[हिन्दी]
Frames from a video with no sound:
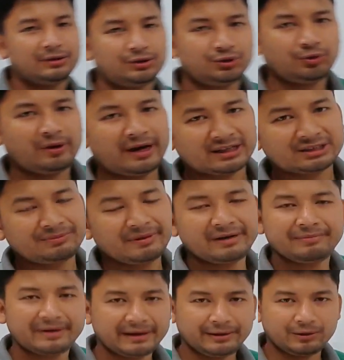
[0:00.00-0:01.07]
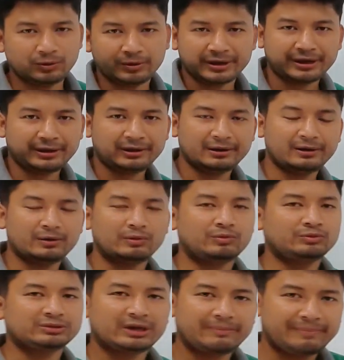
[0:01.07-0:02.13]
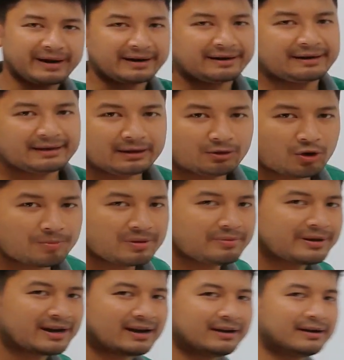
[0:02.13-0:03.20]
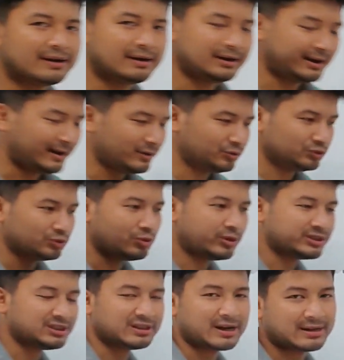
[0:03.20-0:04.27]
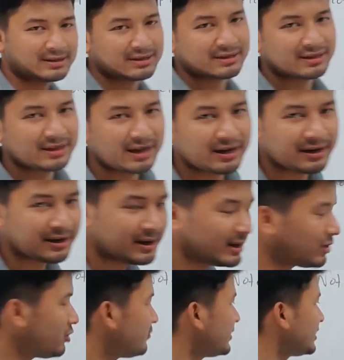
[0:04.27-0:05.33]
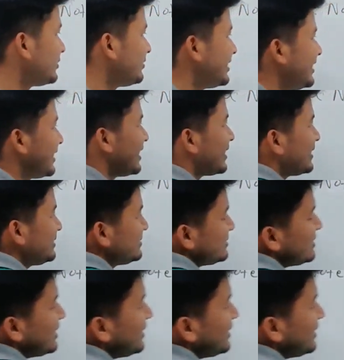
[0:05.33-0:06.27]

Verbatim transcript: जो एक्सपेरिमेंट हो गए उसका प्रैक्टिकल कॉपी बना लेना है एंड उसको अच्छी तरह से सजा लेना है कवर टवर लगा के सजा